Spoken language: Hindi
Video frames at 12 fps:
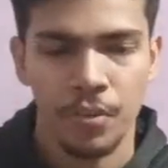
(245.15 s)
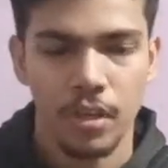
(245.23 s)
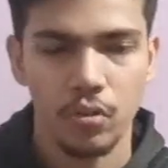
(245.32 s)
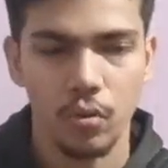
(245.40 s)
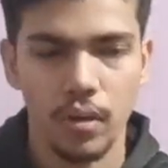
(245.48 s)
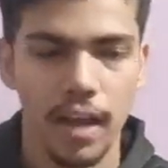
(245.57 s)

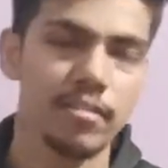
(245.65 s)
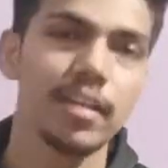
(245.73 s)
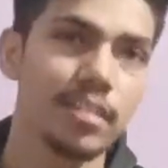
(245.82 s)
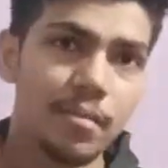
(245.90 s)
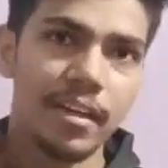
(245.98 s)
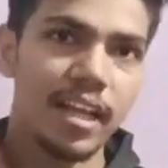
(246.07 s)
तो लास्ट ईयर
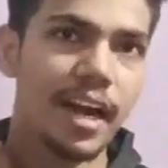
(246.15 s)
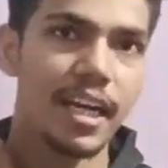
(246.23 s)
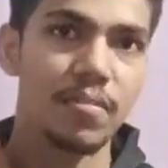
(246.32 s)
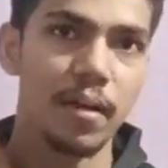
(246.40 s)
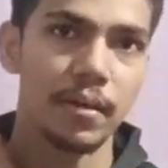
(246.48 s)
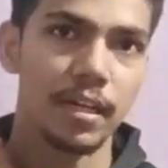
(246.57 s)
कट गया था नाइन्टी
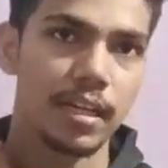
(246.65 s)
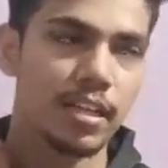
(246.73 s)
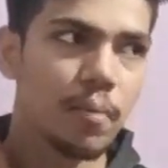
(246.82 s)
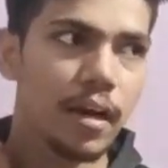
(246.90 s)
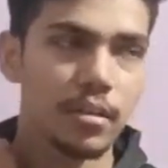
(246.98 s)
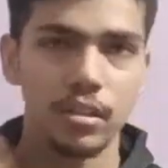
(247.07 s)
अगर इस
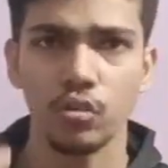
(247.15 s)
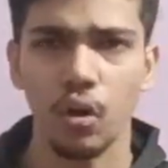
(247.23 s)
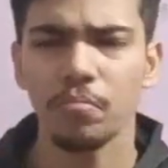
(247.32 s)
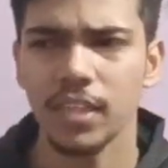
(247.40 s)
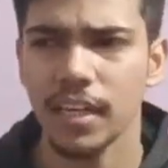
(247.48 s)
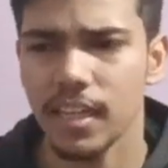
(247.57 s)
बार जॉब
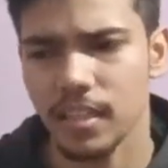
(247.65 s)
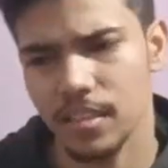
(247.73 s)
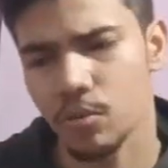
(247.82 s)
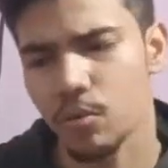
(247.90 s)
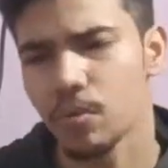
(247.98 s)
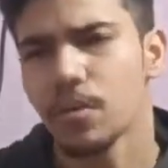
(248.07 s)
चाहिए
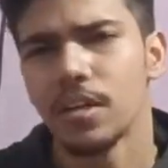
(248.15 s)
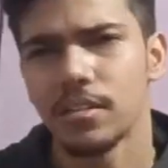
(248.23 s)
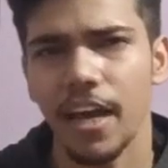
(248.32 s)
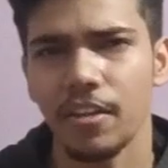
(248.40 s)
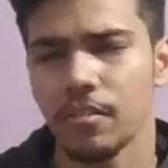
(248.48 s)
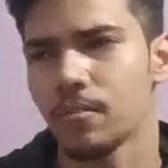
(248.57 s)
तो
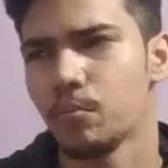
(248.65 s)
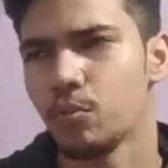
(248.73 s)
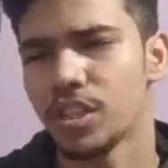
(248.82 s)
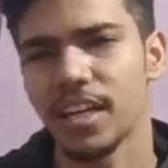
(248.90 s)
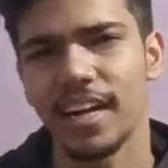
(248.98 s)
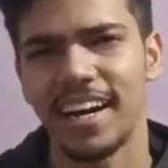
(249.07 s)
शायद
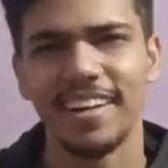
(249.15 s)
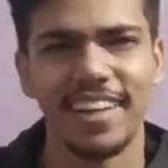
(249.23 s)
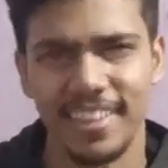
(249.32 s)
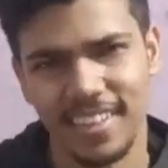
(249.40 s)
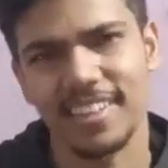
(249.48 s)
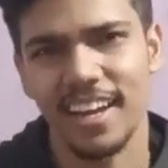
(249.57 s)
मुझे
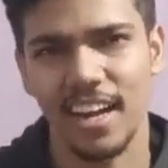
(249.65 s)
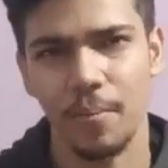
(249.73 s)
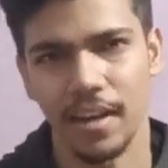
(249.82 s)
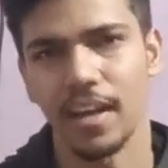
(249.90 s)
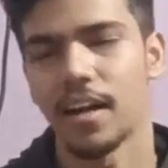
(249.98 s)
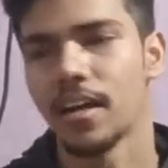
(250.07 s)
हंड्रेड तक लाना
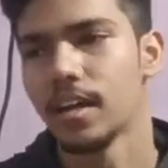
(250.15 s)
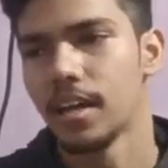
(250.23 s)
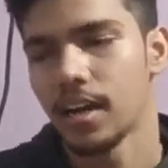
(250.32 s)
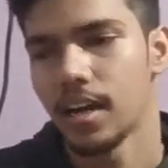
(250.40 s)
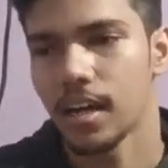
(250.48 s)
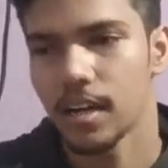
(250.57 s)
पड़ेगा
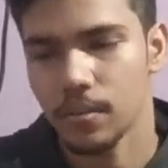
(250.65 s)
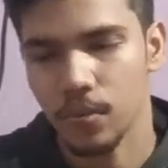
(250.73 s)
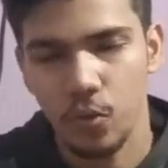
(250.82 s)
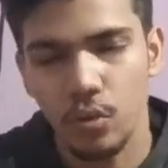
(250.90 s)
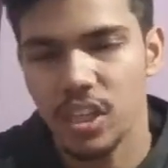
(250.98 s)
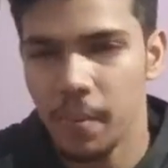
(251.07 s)
अगर
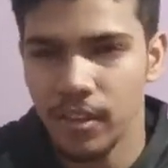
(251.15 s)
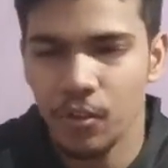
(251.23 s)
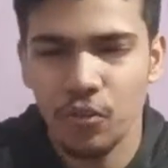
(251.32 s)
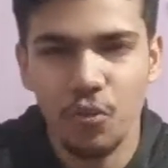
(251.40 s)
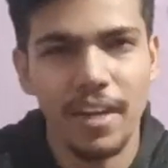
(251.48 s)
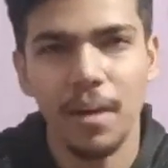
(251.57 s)
खुद की बात करूँ
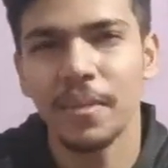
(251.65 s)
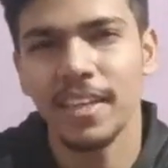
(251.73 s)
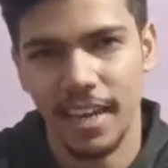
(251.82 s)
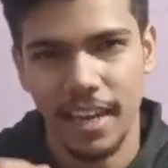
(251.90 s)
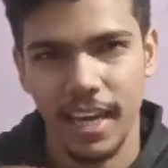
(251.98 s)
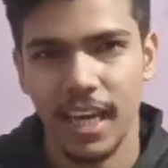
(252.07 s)
तो मैंने अभी तक
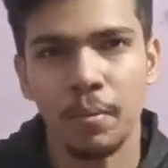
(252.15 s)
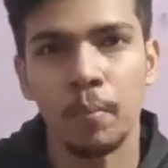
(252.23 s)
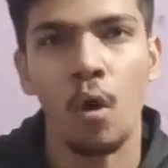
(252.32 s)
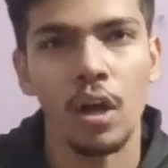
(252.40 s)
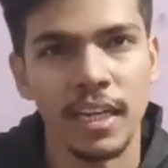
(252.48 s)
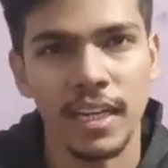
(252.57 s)
एक भी
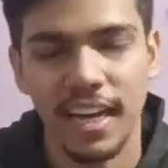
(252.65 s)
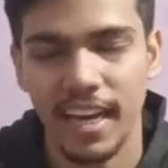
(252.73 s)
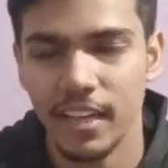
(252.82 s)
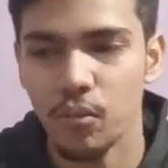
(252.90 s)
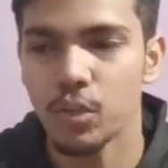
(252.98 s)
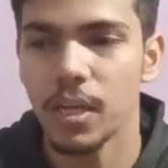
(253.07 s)
मॉक नहीं लगाया
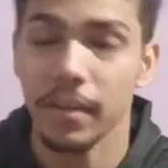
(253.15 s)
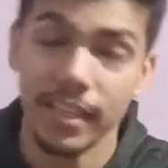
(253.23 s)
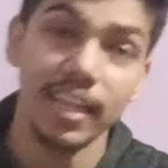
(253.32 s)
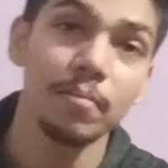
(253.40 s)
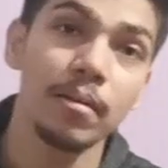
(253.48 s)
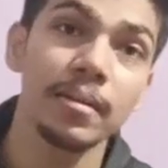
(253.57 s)
तो मुझे पता
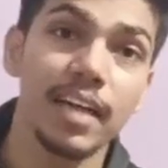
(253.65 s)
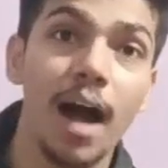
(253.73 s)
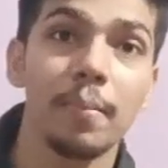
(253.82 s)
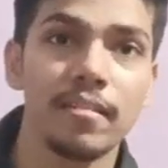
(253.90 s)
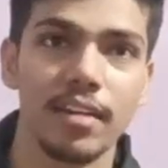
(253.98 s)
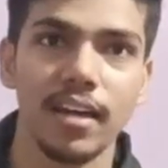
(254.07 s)
नहीं मैं अभी कहाँ
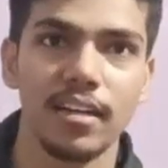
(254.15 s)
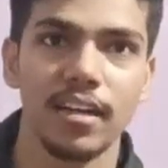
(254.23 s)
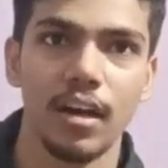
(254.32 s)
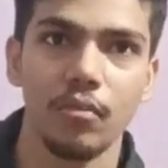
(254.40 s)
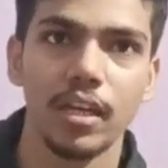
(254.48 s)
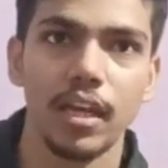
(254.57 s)
पर स्टार्ट कर रहा
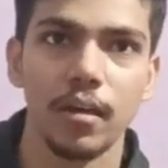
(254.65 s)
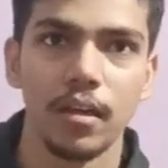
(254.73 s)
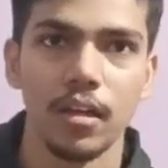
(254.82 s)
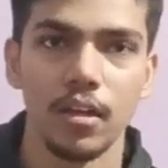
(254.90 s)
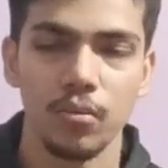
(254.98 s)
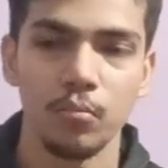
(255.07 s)
हूँ ठीक है
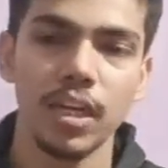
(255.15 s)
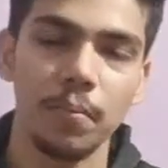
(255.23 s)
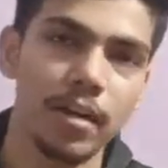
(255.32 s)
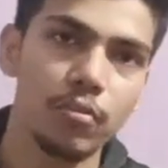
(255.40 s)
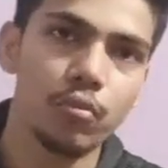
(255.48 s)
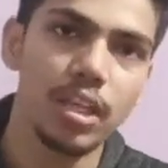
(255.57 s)
तो मुझे
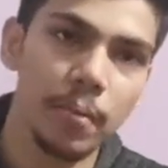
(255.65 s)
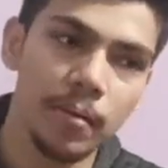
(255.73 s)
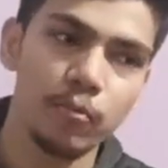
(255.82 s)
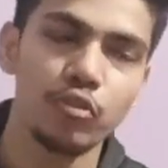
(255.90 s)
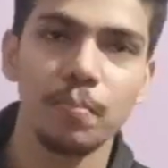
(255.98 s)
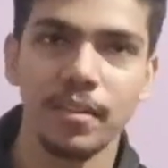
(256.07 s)
अपना खुद के बारे में
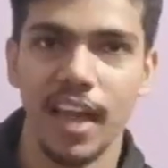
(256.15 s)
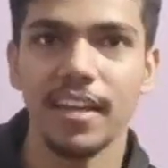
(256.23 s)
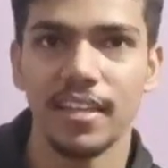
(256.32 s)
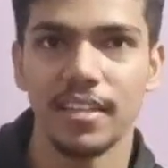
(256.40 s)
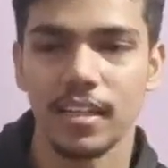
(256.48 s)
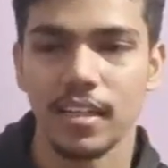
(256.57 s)
कुछ पता ही
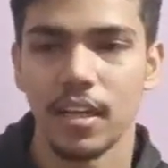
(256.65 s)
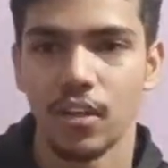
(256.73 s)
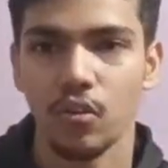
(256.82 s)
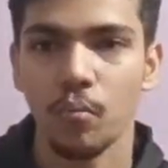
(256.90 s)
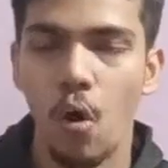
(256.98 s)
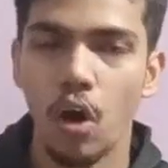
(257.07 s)
नहीं है
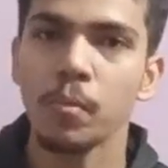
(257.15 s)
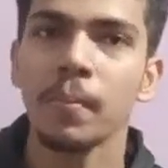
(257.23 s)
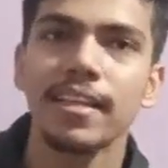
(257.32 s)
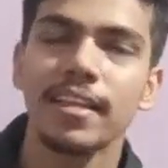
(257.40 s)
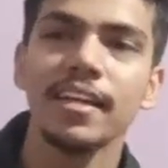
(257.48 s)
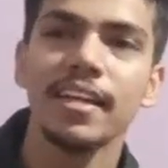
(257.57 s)
तो मॉक भी मैं
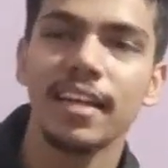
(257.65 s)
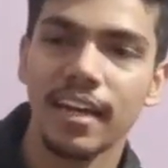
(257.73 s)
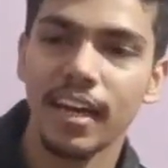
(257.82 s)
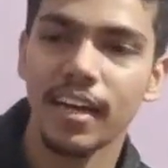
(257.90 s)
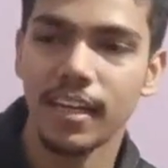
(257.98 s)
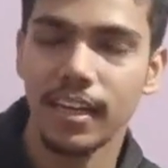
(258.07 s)
इसलिए नहीं लग
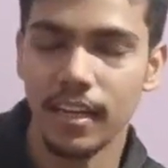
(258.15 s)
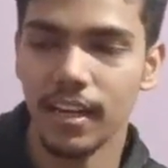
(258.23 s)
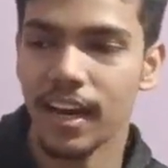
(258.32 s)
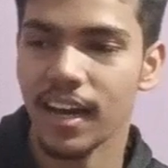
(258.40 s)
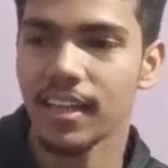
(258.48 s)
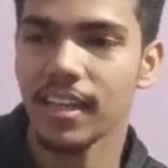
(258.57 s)
रहा ठीक लग
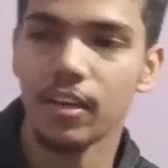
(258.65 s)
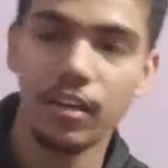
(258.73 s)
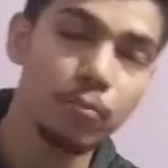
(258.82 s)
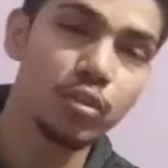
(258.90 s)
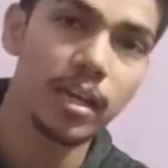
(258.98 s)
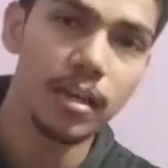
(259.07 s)
रहा था क्योंकि
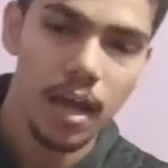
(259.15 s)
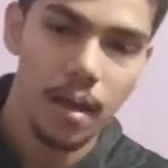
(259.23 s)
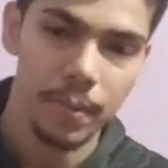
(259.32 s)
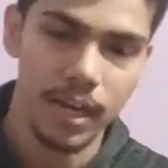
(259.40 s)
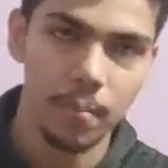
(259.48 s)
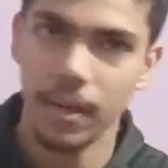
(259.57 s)
मुझे
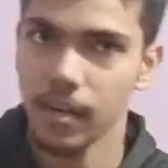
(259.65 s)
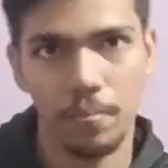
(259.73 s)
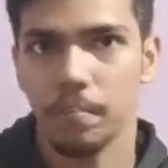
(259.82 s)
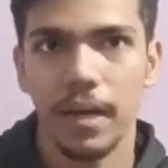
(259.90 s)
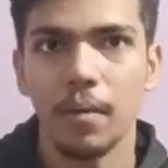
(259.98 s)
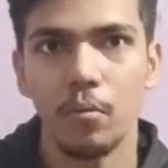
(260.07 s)
मेरा मेन
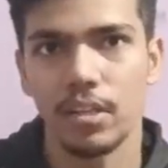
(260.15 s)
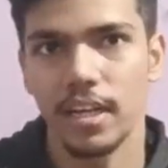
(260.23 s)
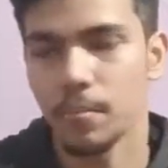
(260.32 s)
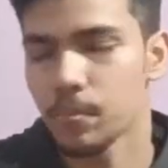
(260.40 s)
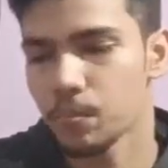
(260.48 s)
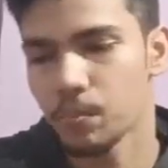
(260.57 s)
पहले बोलते हैं
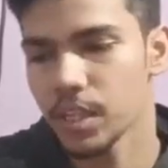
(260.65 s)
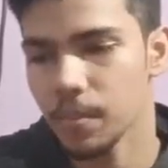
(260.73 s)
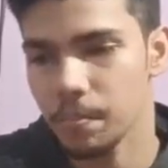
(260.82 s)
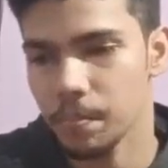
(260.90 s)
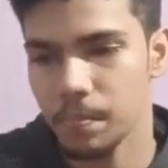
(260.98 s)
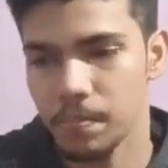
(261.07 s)
ना मुझे
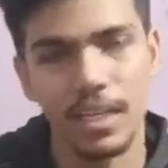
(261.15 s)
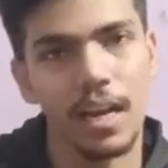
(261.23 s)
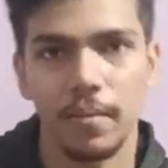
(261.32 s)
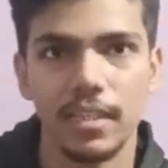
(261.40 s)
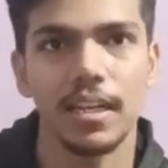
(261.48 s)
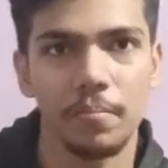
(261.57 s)

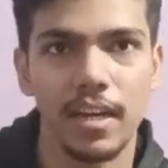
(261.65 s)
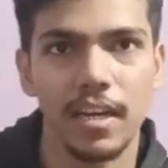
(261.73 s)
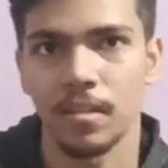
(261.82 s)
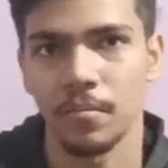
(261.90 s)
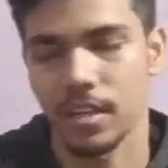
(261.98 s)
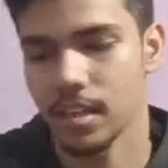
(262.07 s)
सिलेबस ही पहले
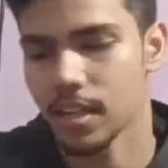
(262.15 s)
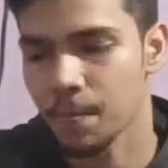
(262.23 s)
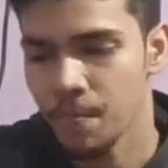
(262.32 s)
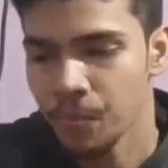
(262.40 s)
खत्म करना था